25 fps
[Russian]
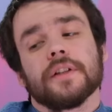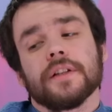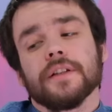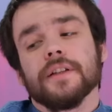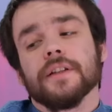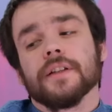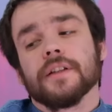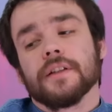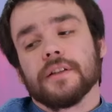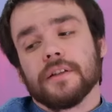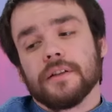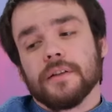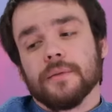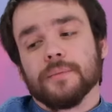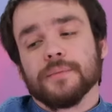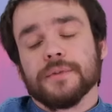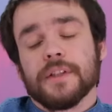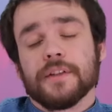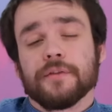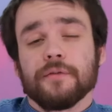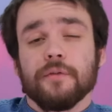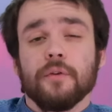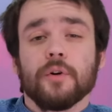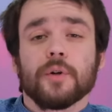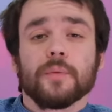рынок
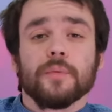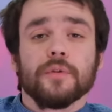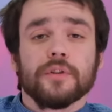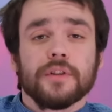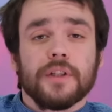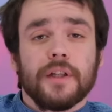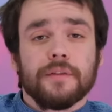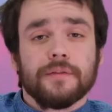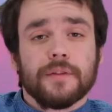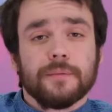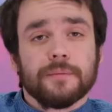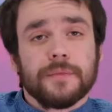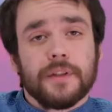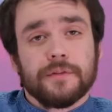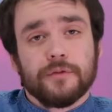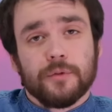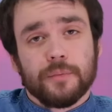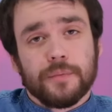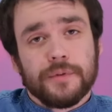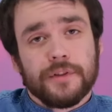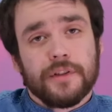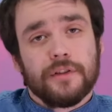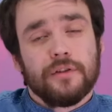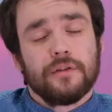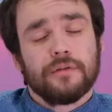платформ, он давным-давно
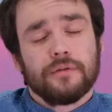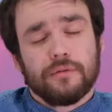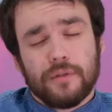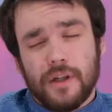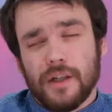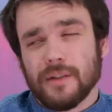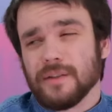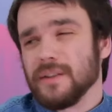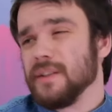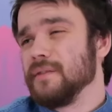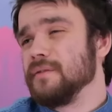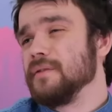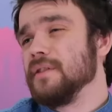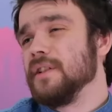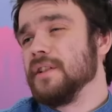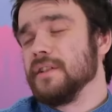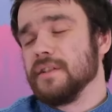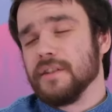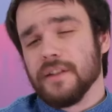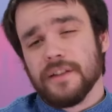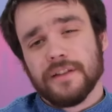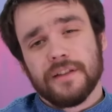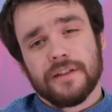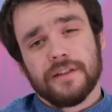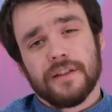поделен, как лет
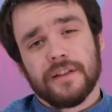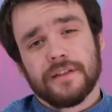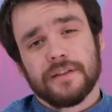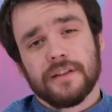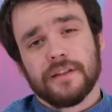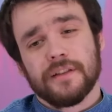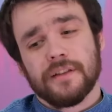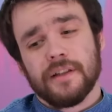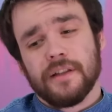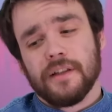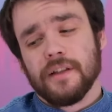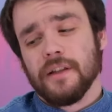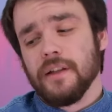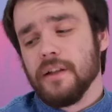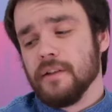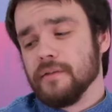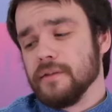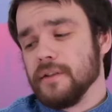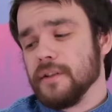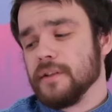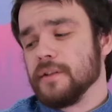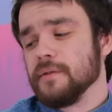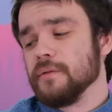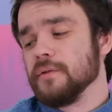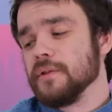10 назад, да,
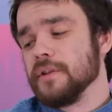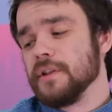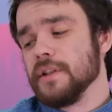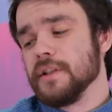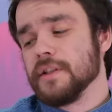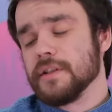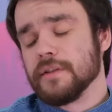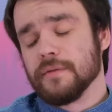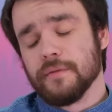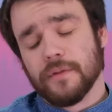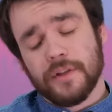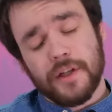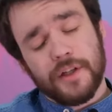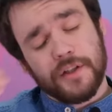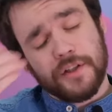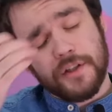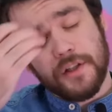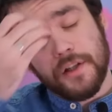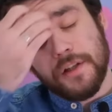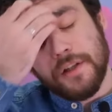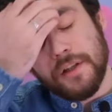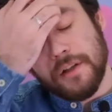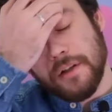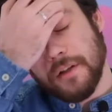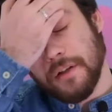вот это вот есть
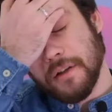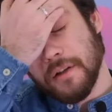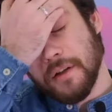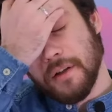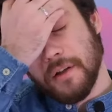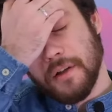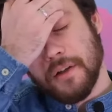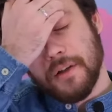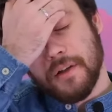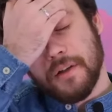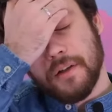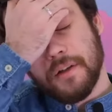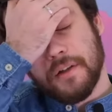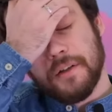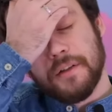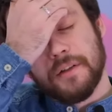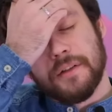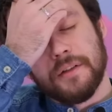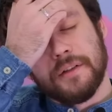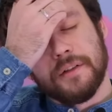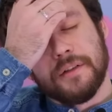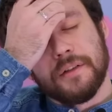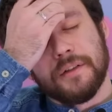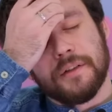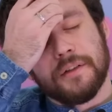выражение
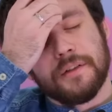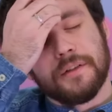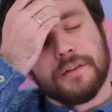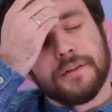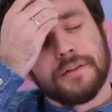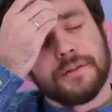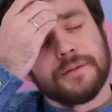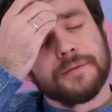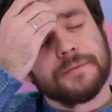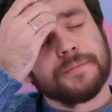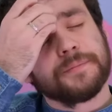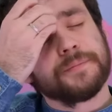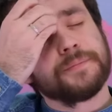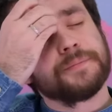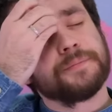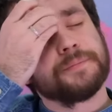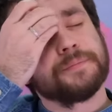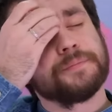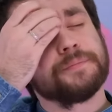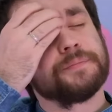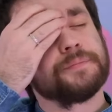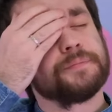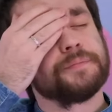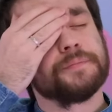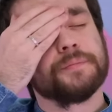э,
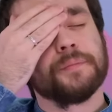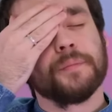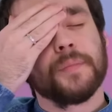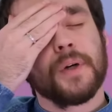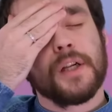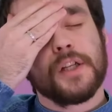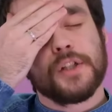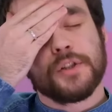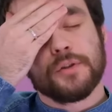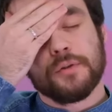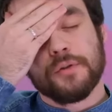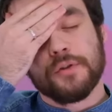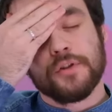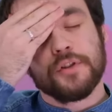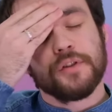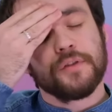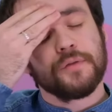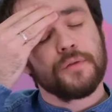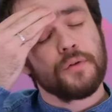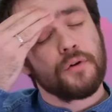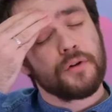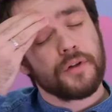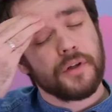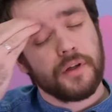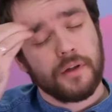большой
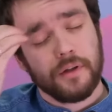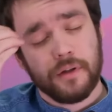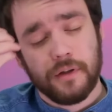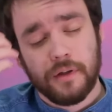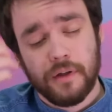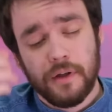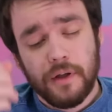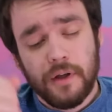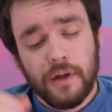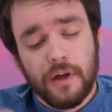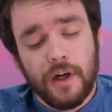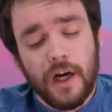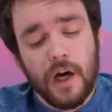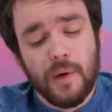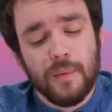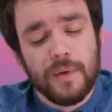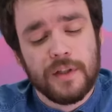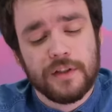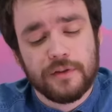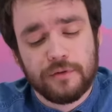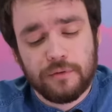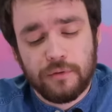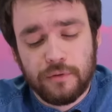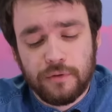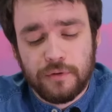четверки,
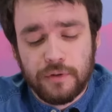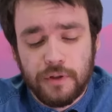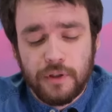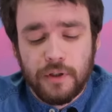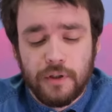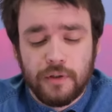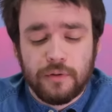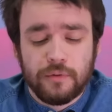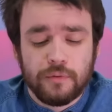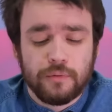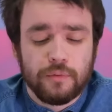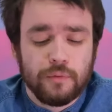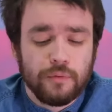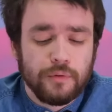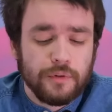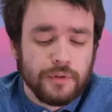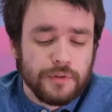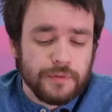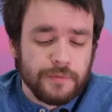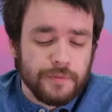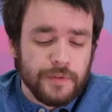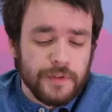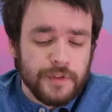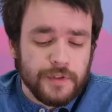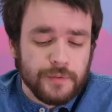Amazon,
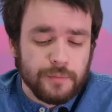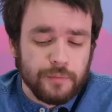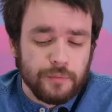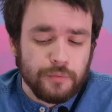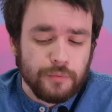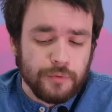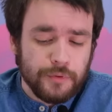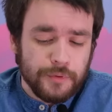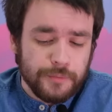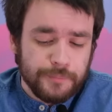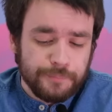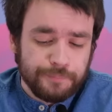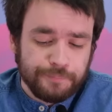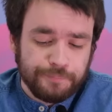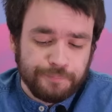Google, Facebook